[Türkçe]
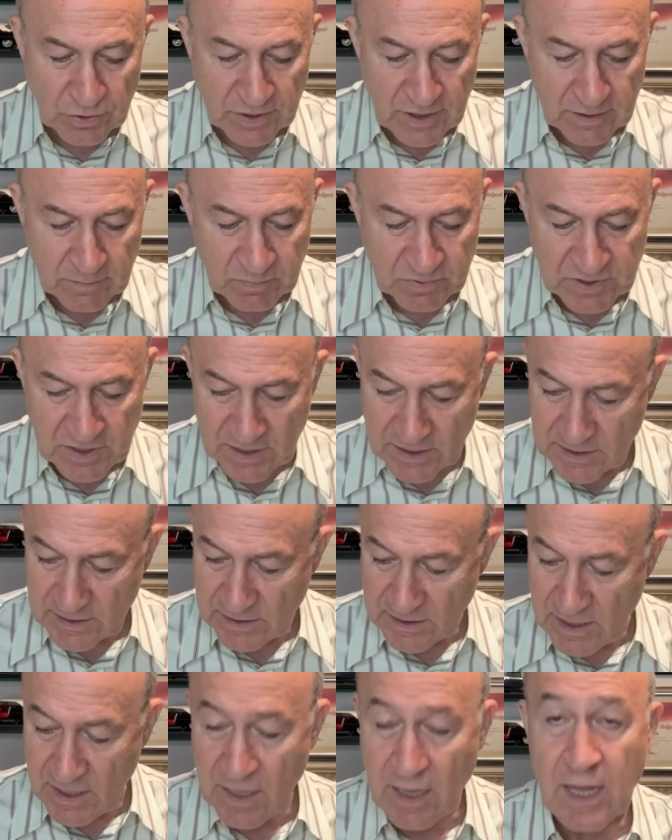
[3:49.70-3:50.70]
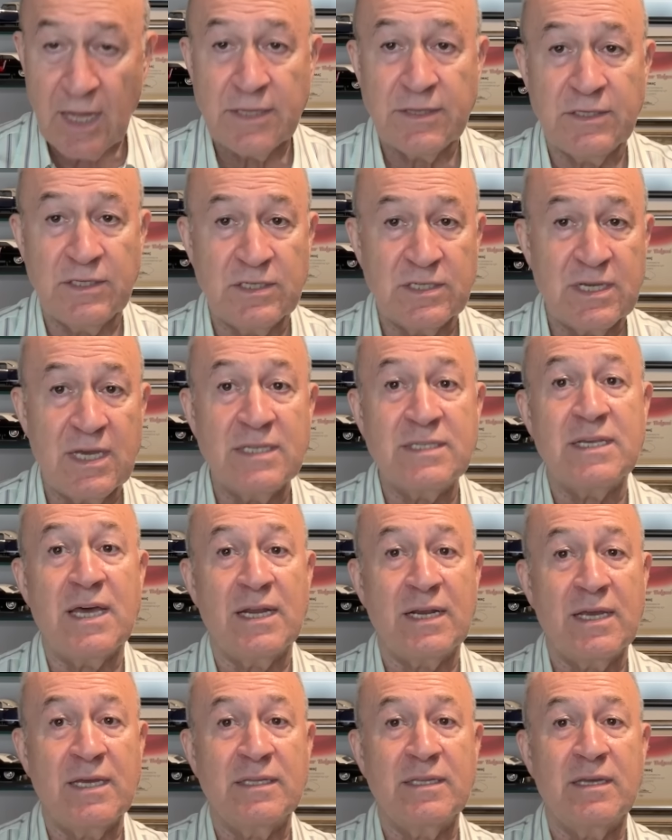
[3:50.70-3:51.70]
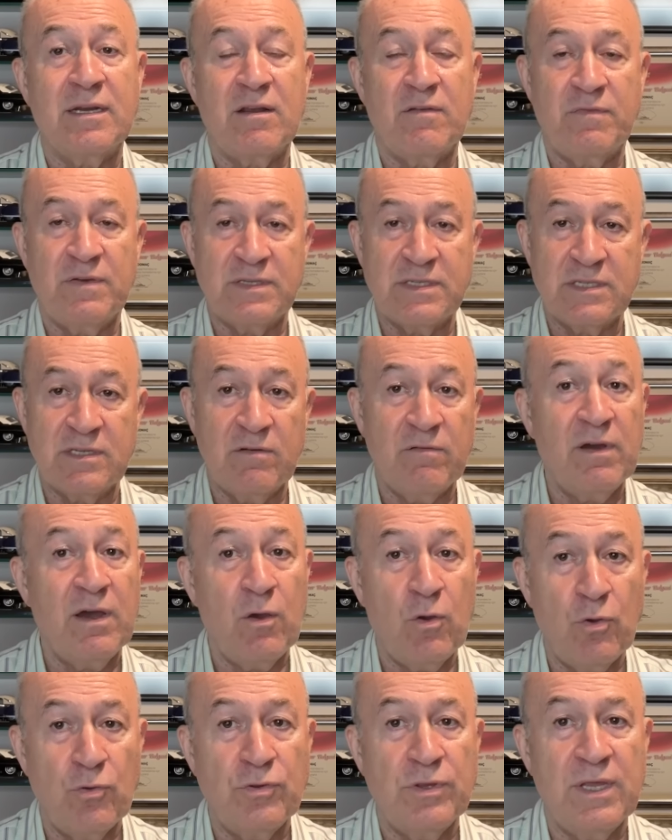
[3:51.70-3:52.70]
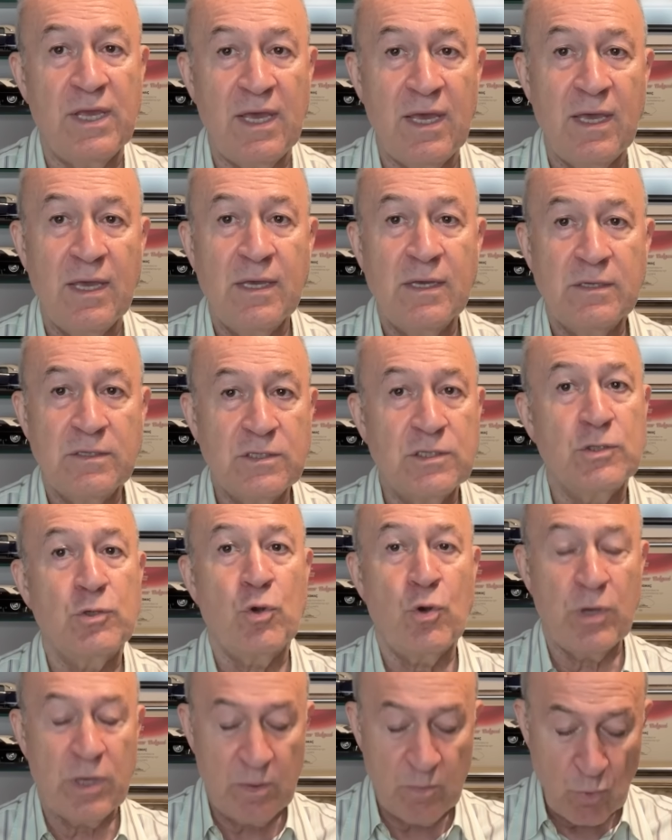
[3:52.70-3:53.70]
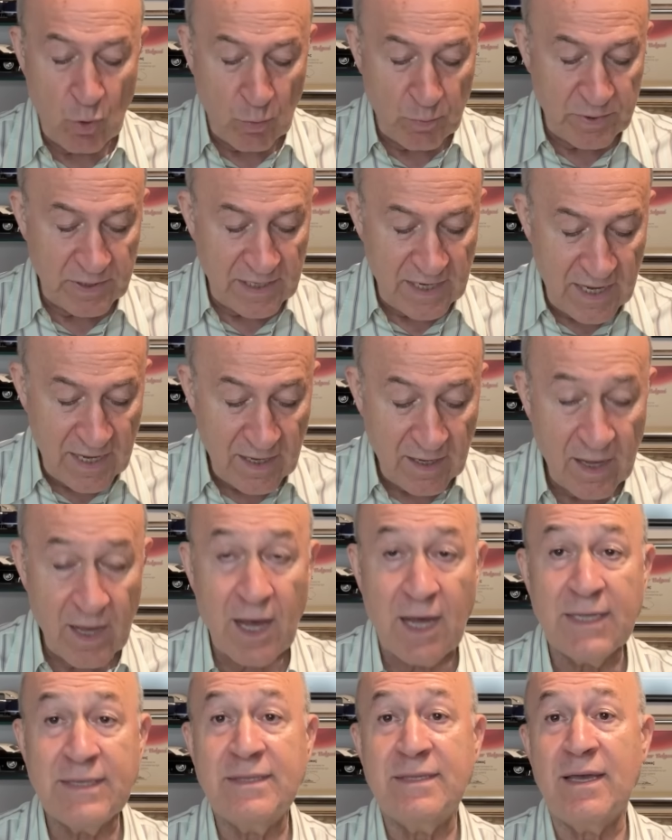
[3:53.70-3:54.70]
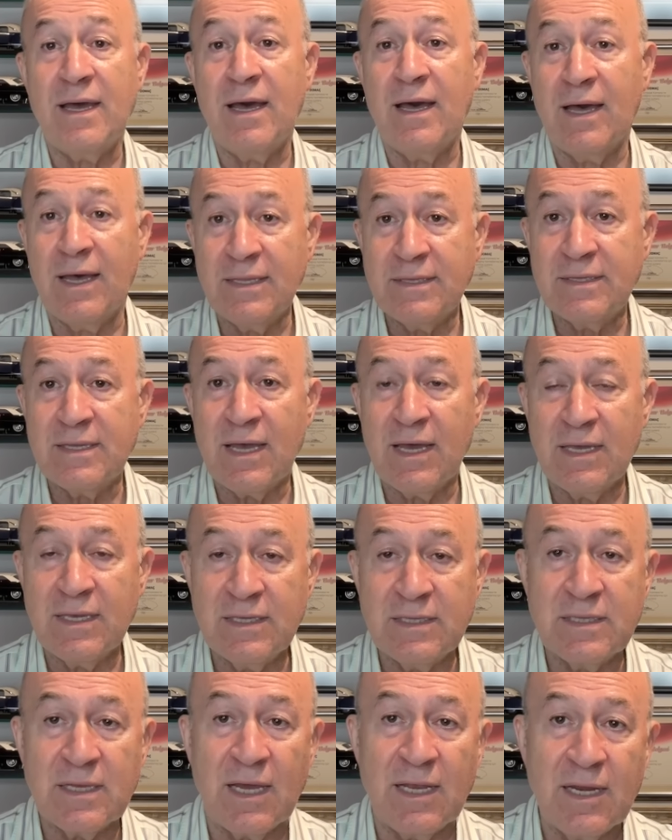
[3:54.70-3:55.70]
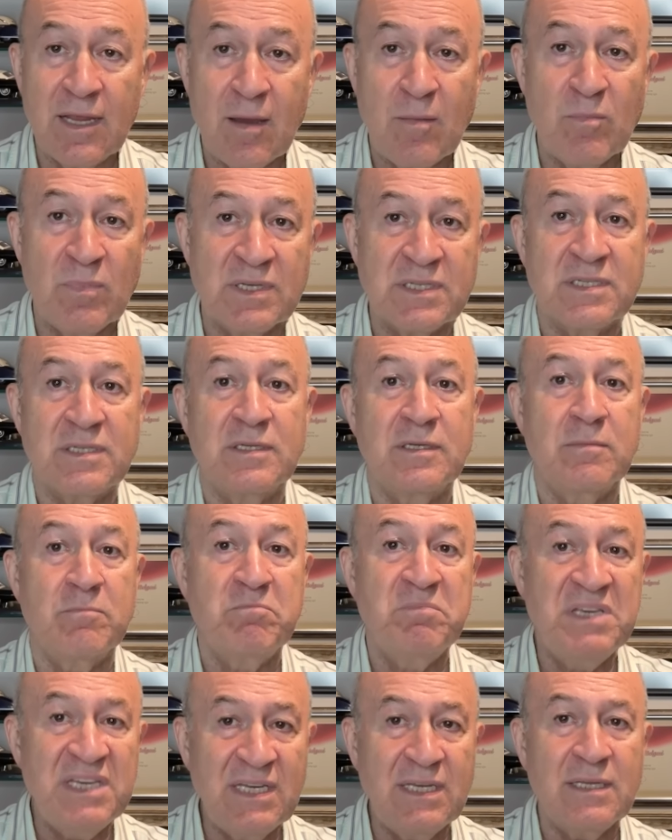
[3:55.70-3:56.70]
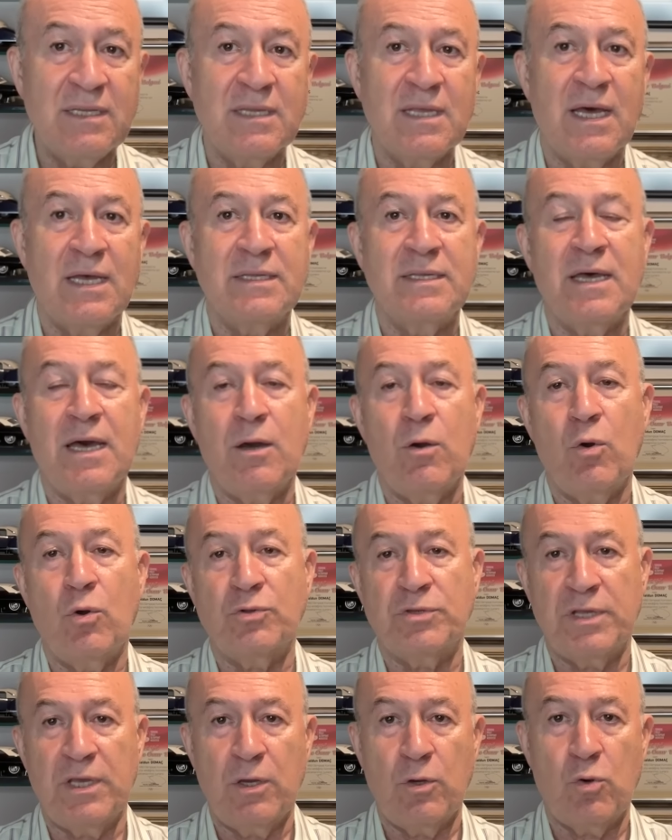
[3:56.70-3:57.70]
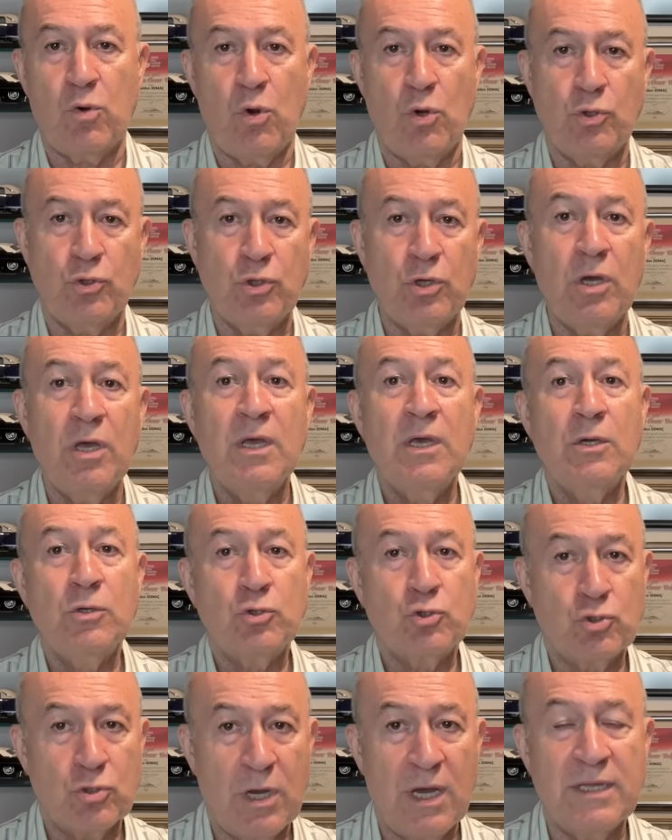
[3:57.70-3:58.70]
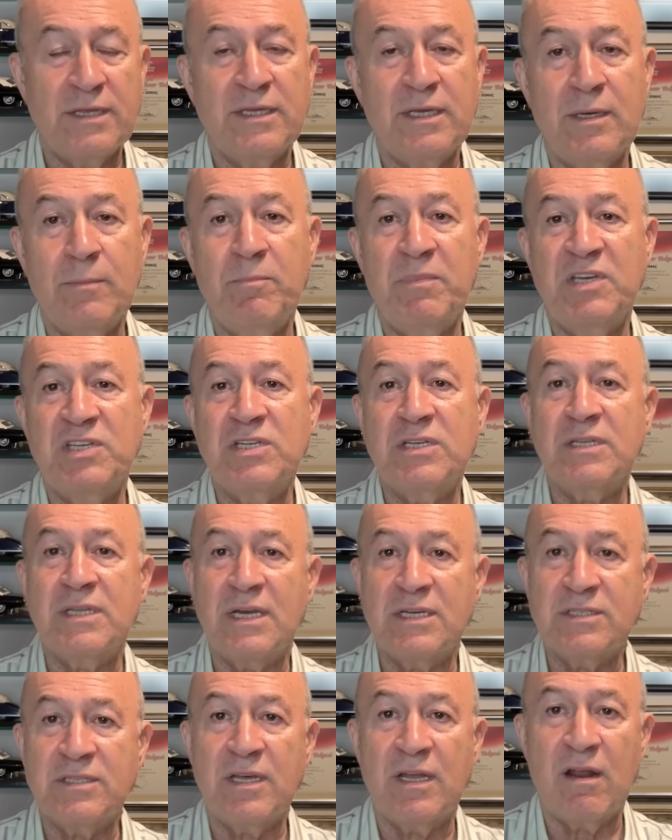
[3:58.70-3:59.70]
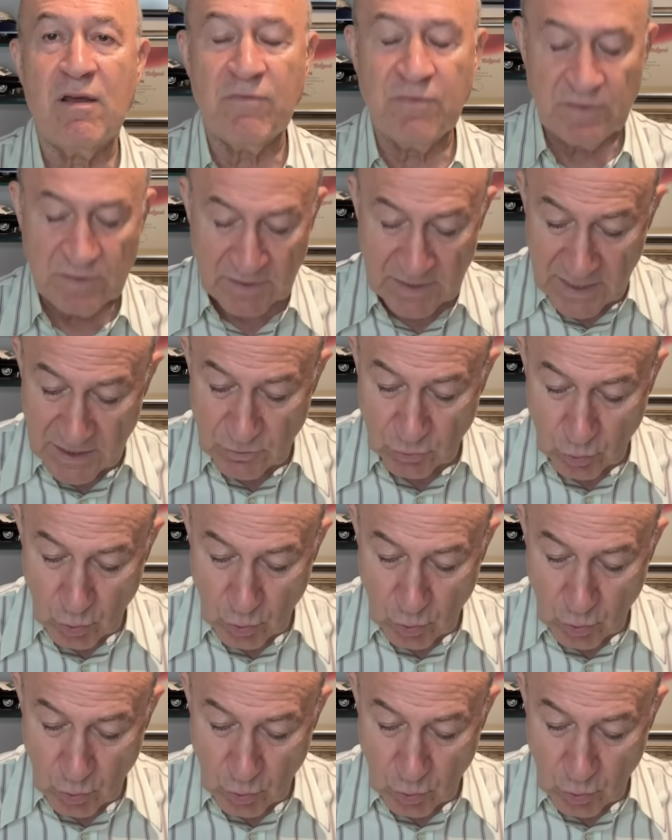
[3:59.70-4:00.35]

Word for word: net bir şekilde anlayacağız. Arkada Rafa Silva, önde Ciro Immobile. Hatta hatta İtalyan basını bir iddia daha ortaya koydu. Şu anda Beşiktaş tarafından